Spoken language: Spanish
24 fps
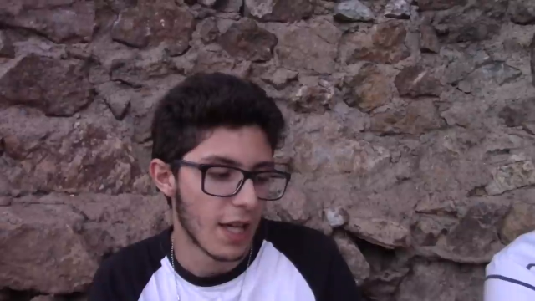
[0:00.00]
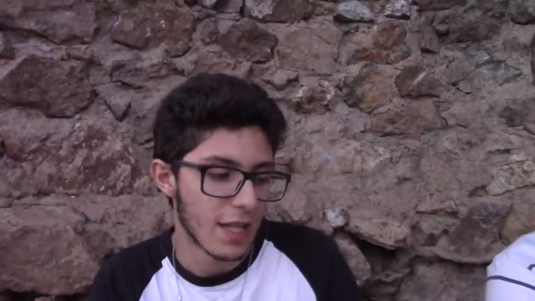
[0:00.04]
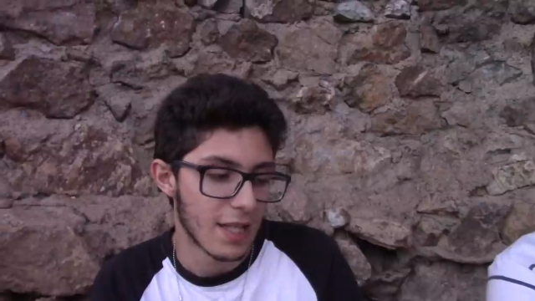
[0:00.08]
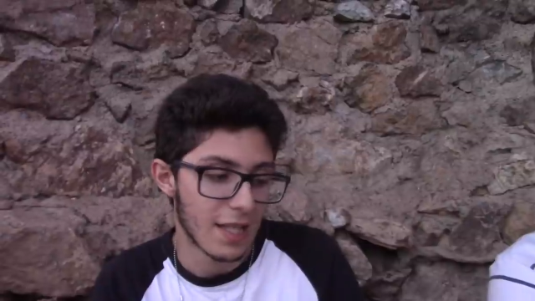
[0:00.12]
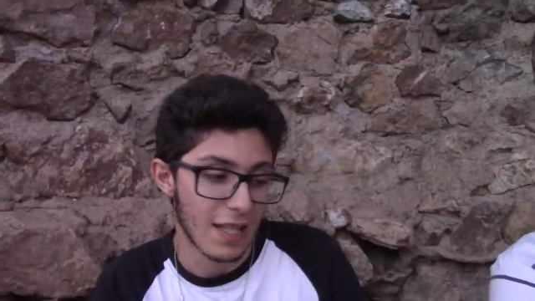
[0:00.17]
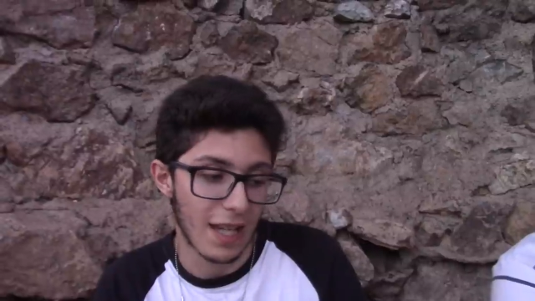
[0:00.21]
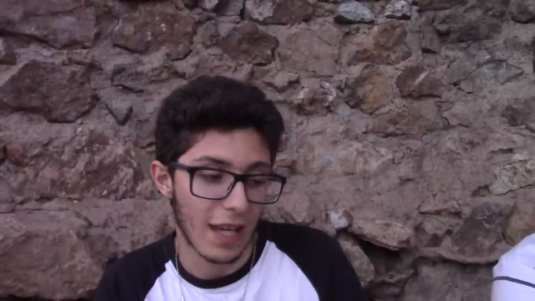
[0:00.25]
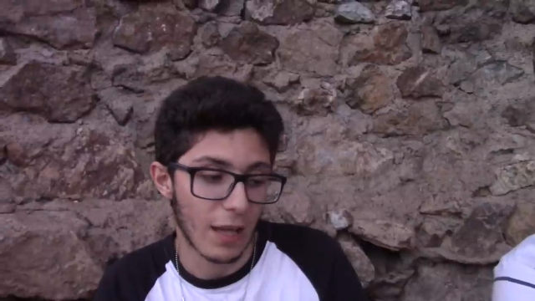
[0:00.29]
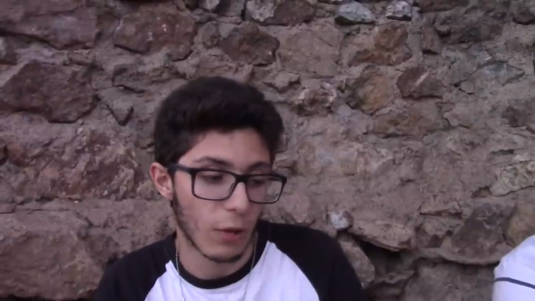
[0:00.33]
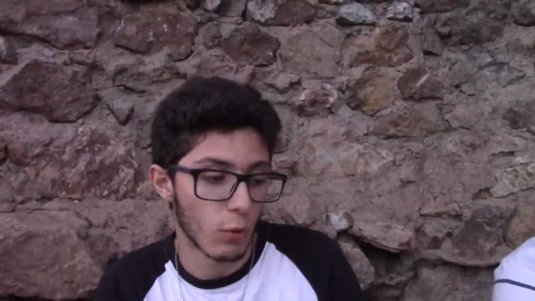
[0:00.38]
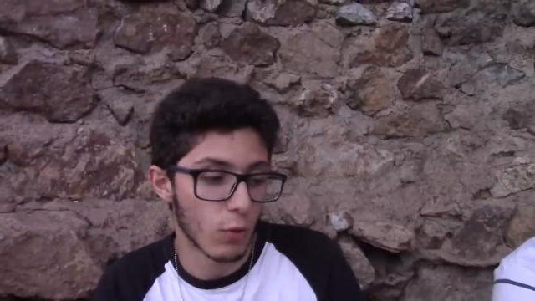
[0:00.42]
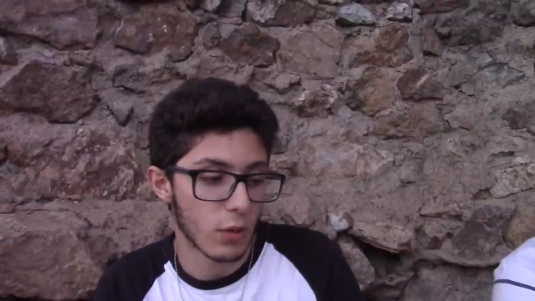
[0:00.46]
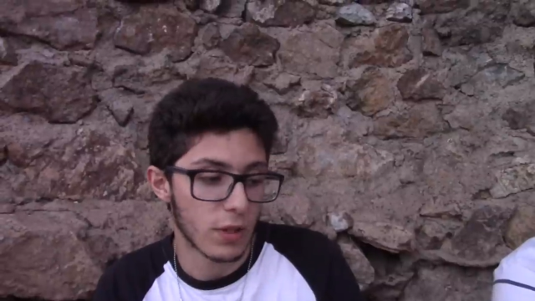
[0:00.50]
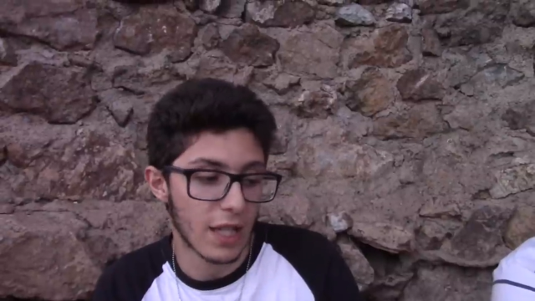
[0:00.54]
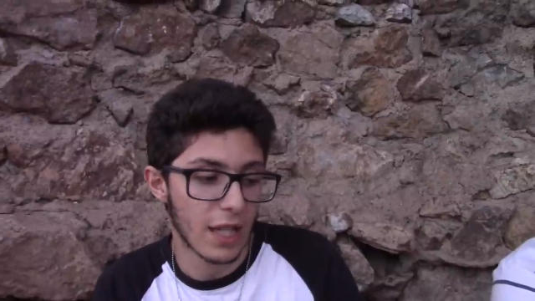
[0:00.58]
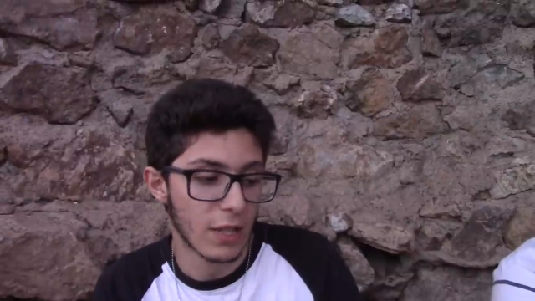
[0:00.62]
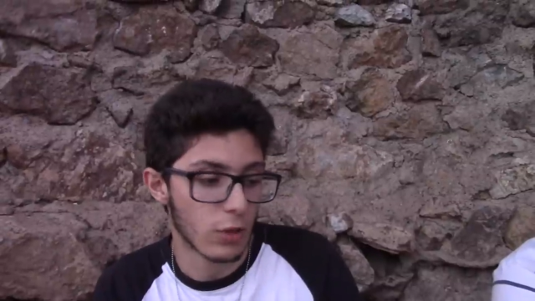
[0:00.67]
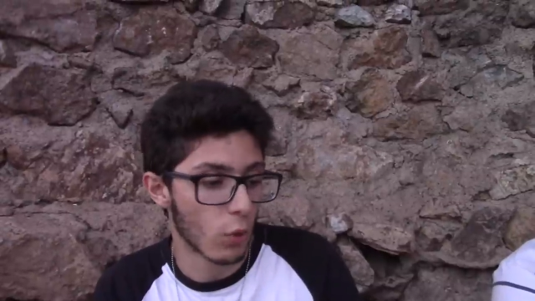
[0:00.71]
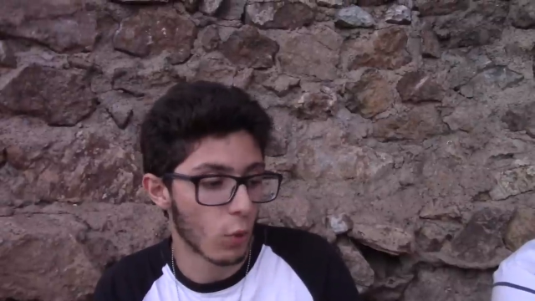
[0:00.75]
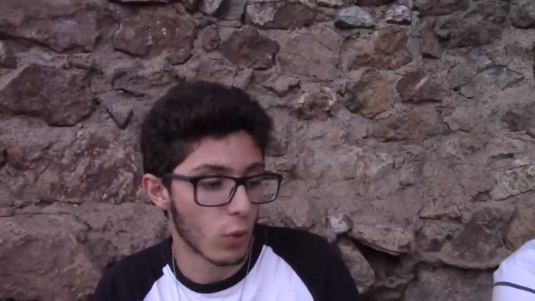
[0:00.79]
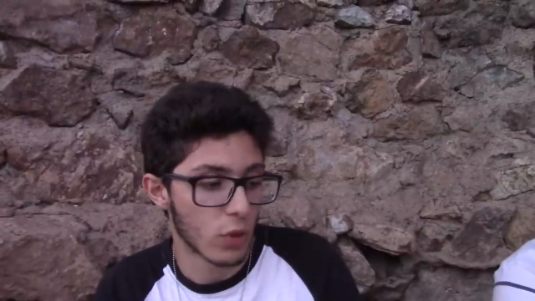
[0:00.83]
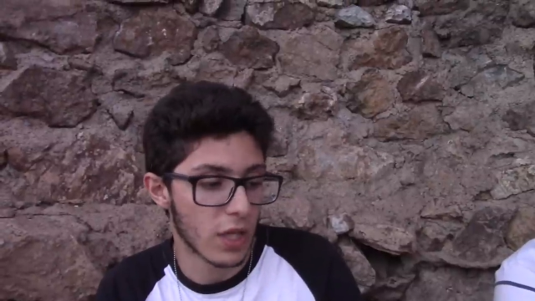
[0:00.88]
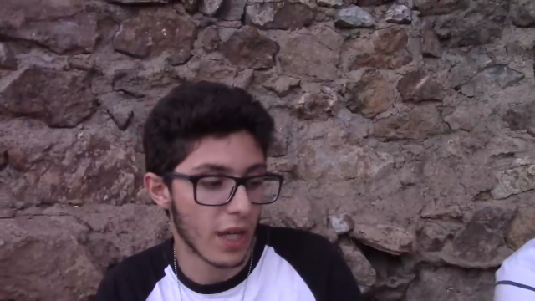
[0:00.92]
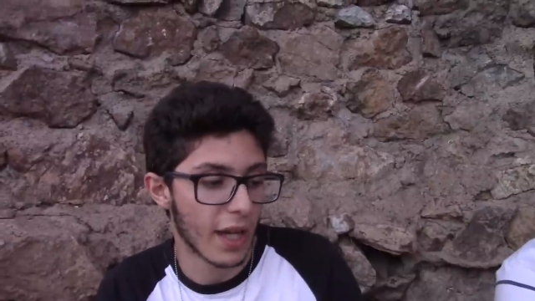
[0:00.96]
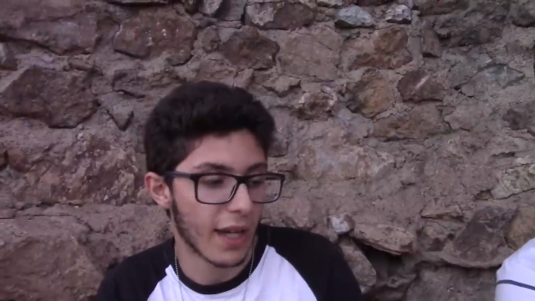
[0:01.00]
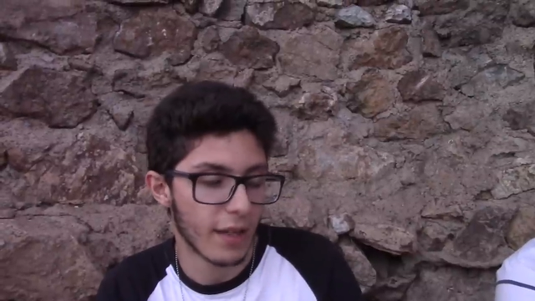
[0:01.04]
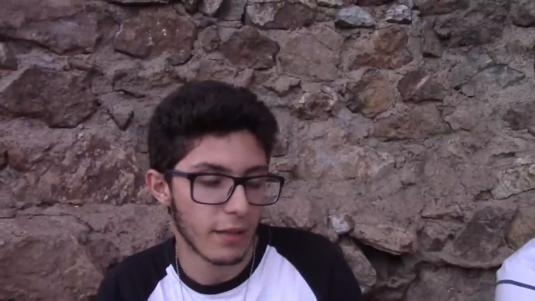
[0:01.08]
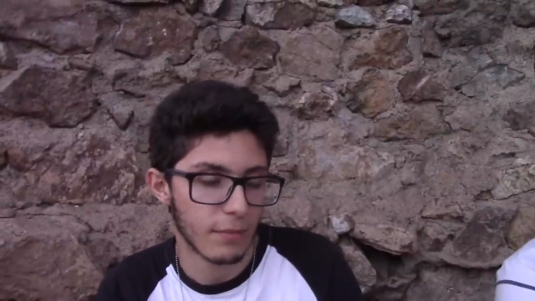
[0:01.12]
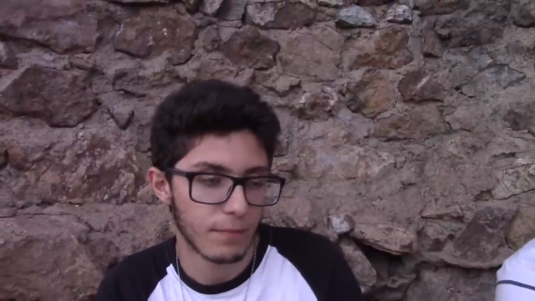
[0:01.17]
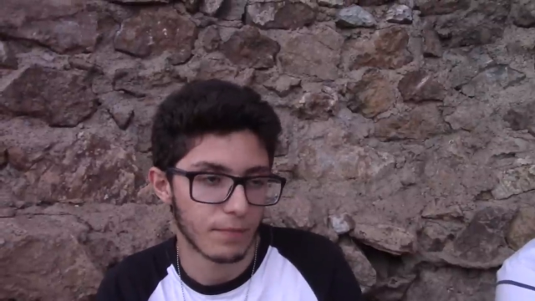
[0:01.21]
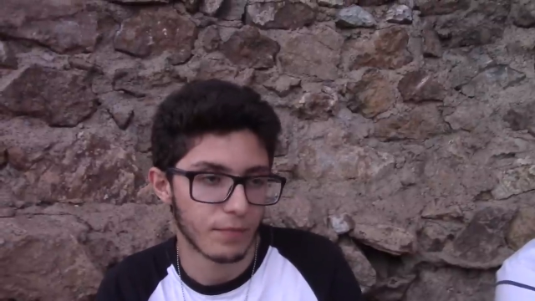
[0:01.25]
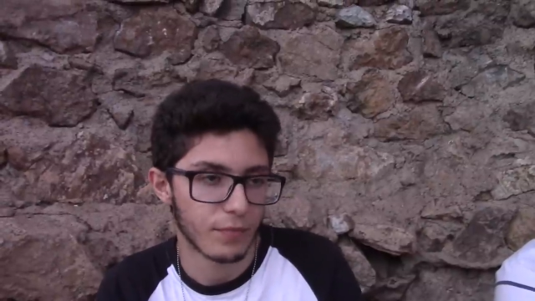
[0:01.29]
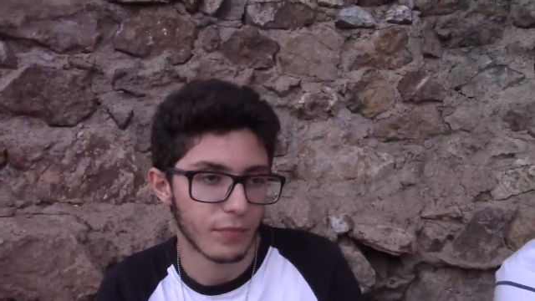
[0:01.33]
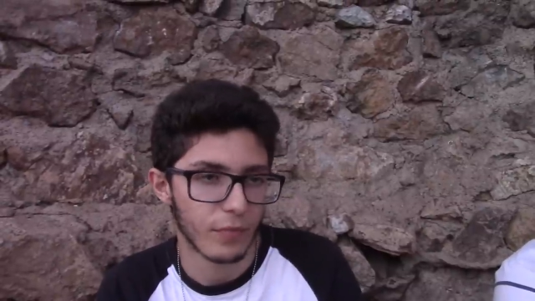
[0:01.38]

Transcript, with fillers: Si le gusta escuchar,